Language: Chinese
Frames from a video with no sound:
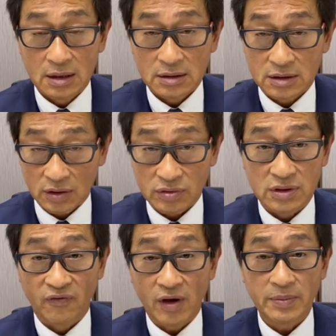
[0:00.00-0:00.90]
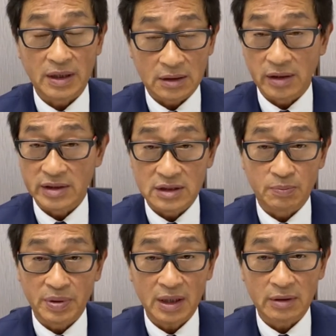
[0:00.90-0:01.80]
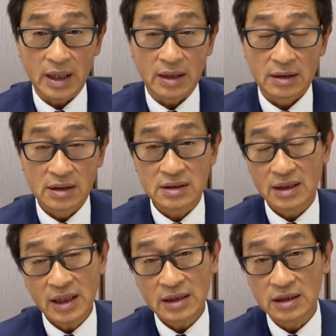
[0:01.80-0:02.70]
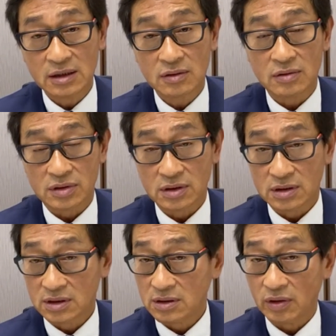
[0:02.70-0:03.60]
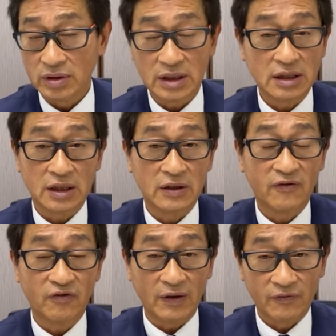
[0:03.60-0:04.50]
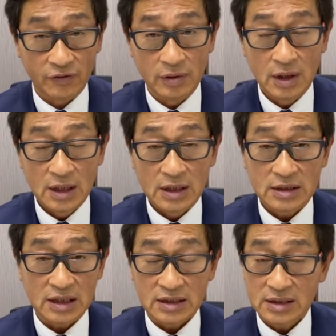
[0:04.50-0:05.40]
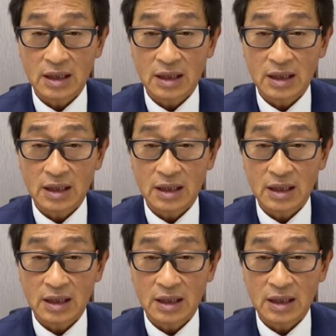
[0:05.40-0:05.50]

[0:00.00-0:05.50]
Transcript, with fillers: 走势方面当然是漂亮，可是内地的股市是有一点点的反复，在下